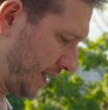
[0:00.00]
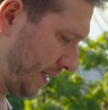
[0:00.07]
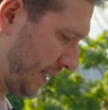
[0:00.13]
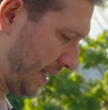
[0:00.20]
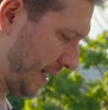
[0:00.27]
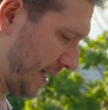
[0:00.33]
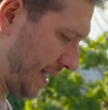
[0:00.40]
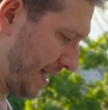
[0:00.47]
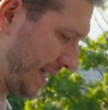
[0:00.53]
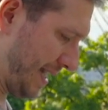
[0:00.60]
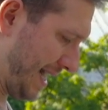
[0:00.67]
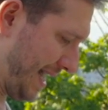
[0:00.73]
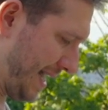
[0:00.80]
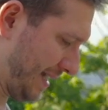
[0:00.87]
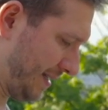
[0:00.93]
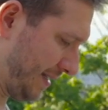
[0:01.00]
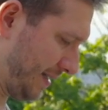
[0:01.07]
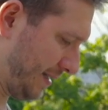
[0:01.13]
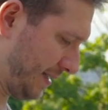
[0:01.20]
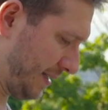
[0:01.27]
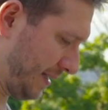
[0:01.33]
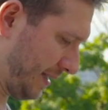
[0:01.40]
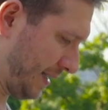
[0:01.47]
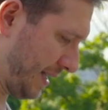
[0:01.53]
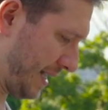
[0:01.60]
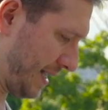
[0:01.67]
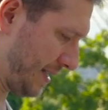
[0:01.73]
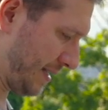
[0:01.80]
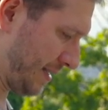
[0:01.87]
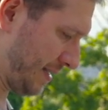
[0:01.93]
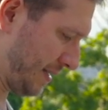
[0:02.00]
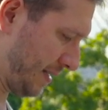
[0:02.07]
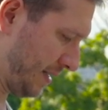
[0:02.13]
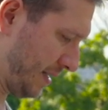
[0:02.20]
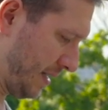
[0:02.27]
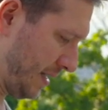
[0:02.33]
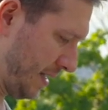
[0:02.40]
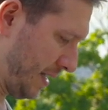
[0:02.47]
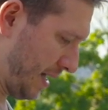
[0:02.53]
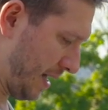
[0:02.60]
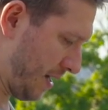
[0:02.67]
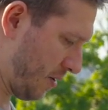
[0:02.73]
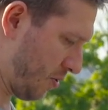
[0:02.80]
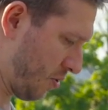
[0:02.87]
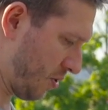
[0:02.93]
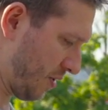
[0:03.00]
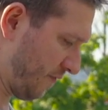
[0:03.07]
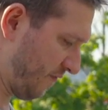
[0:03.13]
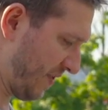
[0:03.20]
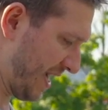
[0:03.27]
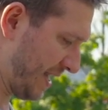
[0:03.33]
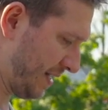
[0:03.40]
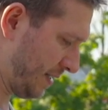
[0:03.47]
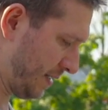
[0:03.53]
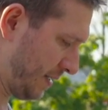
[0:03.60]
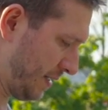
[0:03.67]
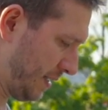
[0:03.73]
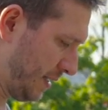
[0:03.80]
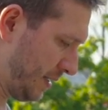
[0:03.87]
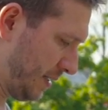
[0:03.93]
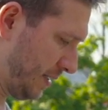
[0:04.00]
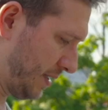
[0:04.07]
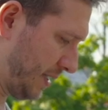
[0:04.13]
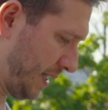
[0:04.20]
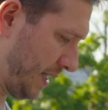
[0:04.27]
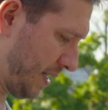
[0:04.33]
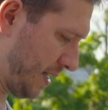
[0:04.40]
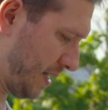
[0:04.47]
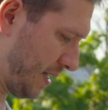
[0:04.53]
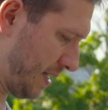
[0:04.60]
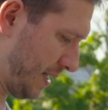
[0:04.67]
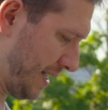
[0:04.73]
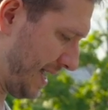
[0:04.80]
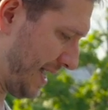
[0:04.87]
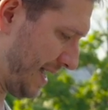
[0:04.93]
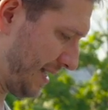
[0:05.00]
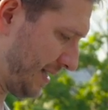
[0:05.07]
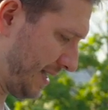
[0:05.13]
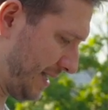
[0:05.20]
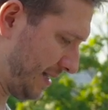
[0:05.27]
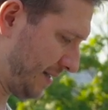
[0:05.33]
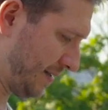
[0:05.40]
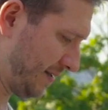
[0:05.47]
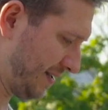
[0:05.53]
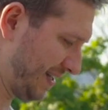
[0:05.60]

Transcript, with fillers: äh, laden kann, auch wenn der Laden,